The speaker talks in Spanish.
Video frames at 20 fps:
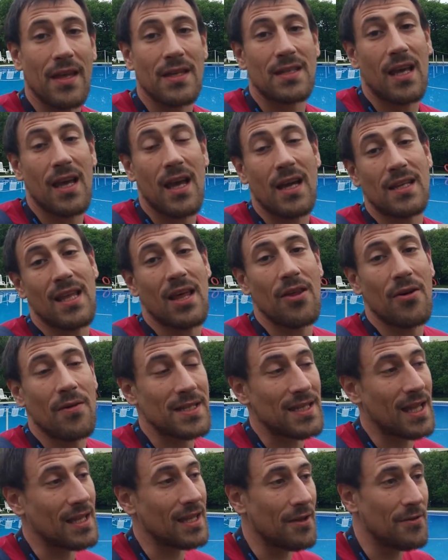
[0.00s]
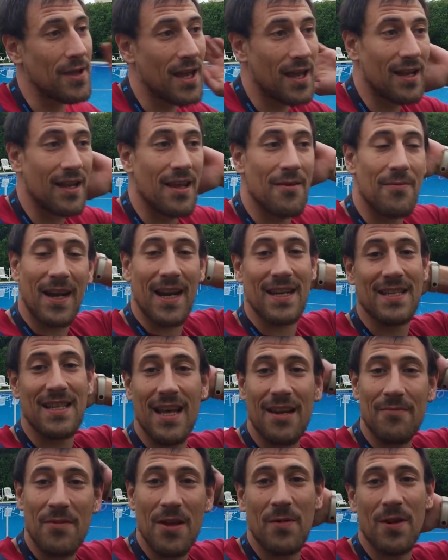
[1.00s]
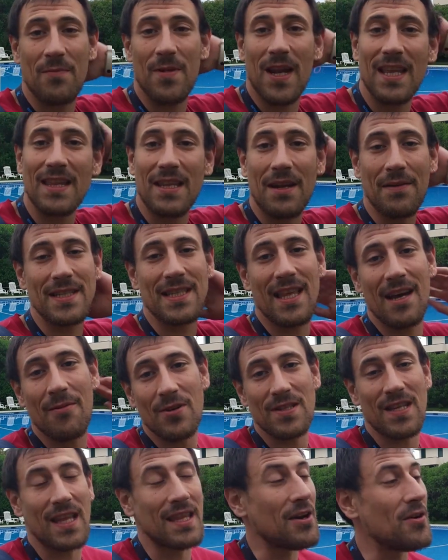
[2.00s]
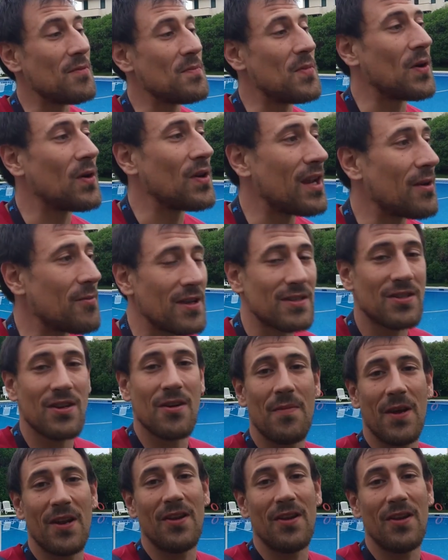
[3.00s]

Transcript: es que ha estado bastante bien y para ser mi primera entrevista pues andaba un poco nervioso,